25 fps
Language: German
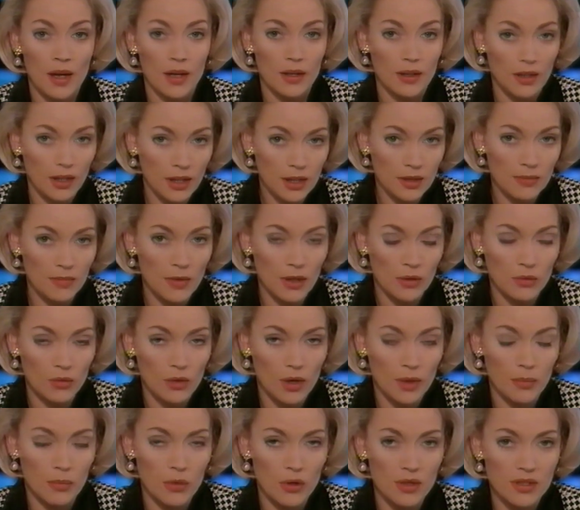Nicht mehr
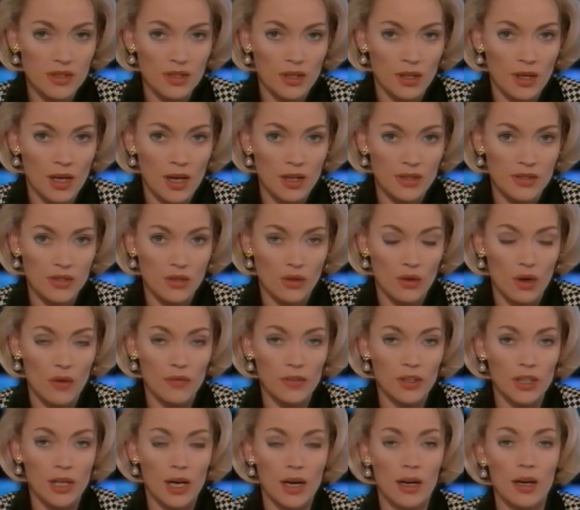nur in
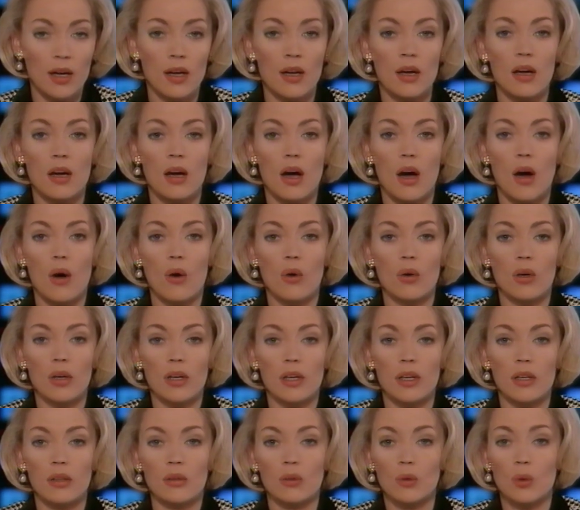Bosnien-Herzegowina, auch
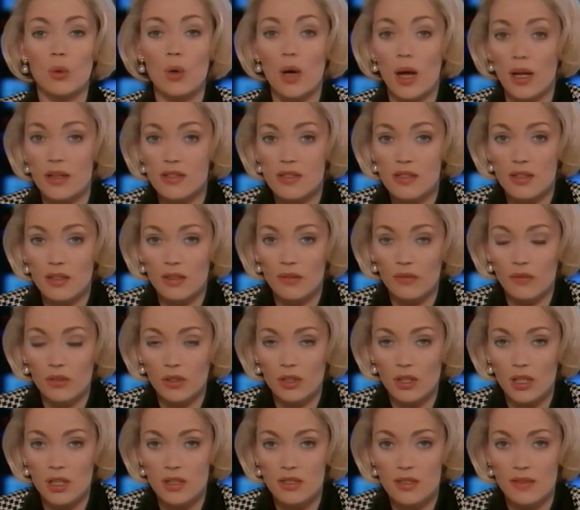in Kroatien
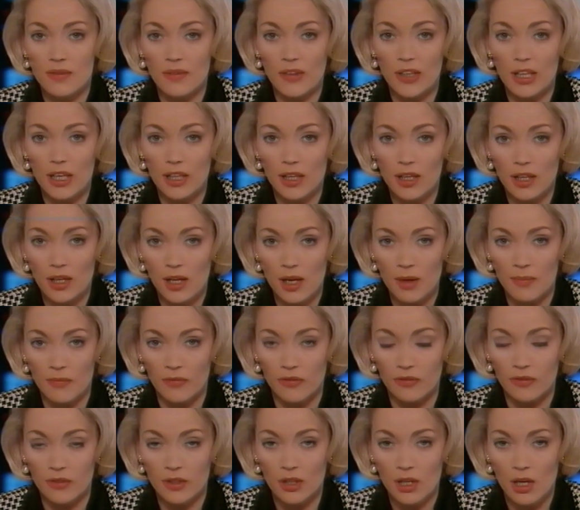wird jetzt wieder
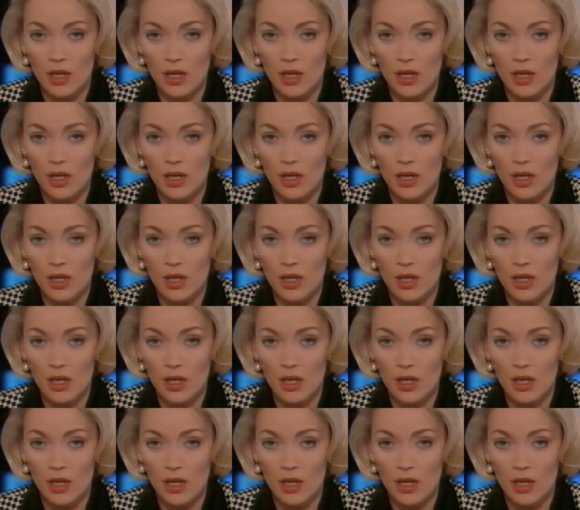gekämpft.